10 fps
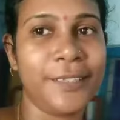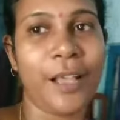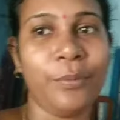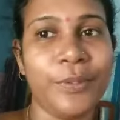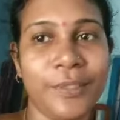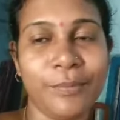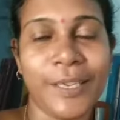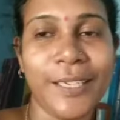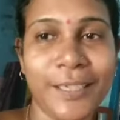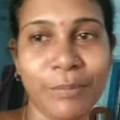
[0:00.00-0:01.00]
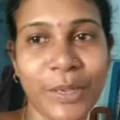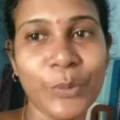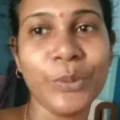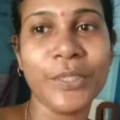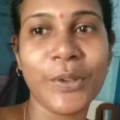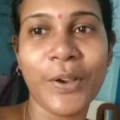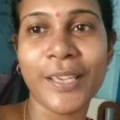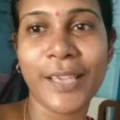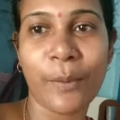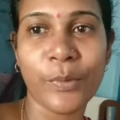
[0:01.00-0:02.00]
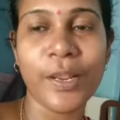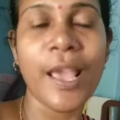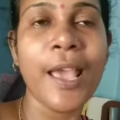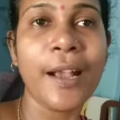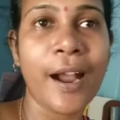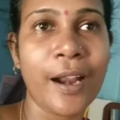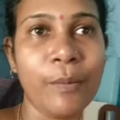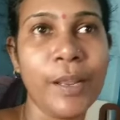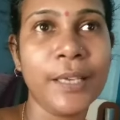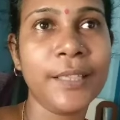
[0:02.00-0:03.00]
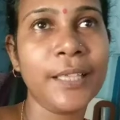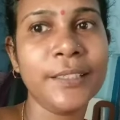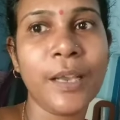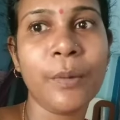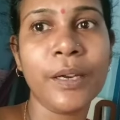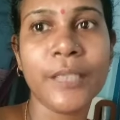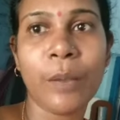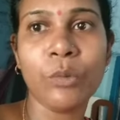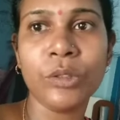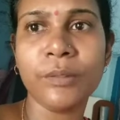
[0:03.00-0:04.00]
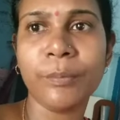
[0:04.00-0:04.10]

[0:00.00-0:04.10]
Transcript: সাবস মানে ভিউজটা হয় কেমন খারাপ লাগে তার চেয়ে আমার যেমন